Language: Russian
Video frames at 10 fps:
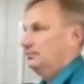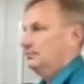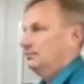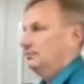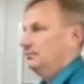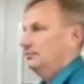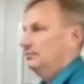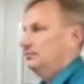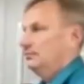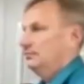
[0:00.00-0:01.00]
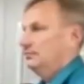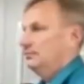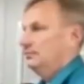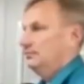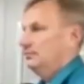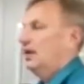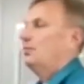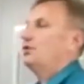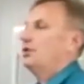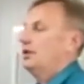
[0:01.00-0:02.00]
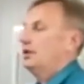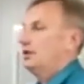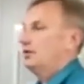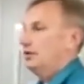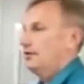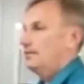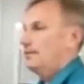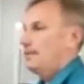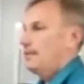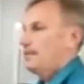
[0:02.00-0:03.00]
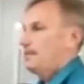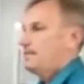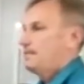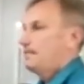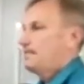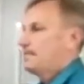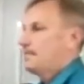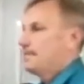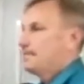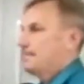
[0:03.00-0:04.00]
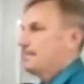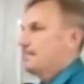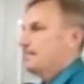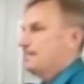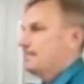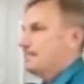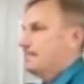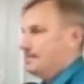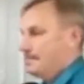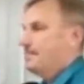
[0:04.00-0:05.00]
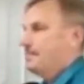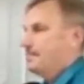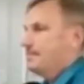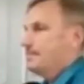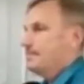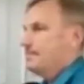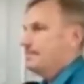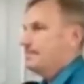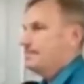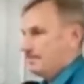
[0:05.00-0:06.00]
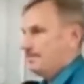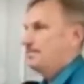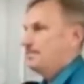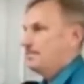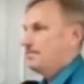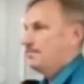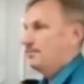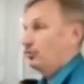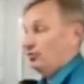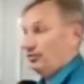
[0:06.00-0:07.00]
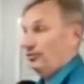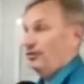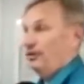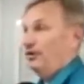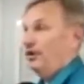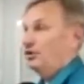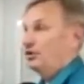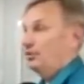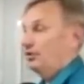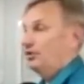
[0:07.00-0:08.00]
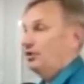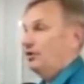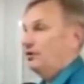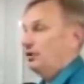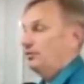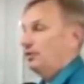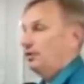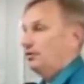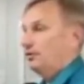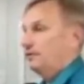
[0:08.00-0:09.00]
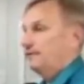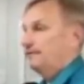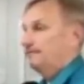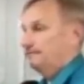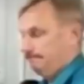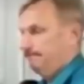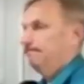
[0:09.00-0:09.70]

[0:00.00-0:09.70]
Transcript: А, про это забыли. Обещание какое? Ну, начнем с февраля месяца. Смотреть зарплату, январь. Ну, вы в январе же получили зарплату. Мы